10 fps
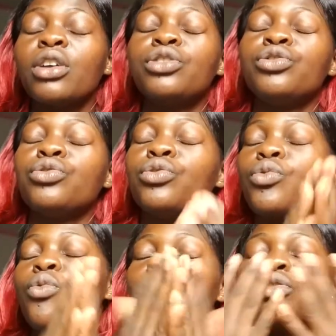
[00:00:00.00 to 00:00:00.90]
tu
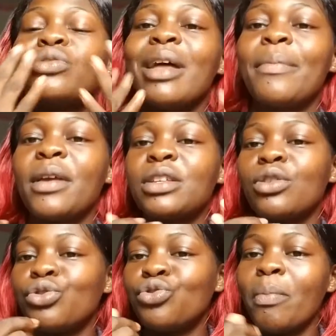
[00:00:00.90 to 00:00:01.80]
ouins sur la
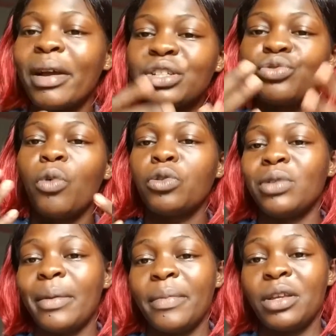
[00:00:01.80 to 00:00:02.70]
personne, tu mâches tu sur
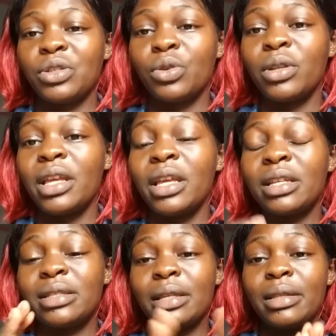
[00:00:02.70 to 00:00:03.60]
la personne et
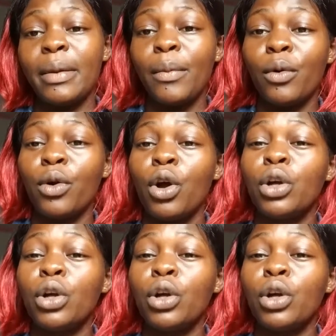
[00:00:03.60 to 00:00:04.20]
c'était bon.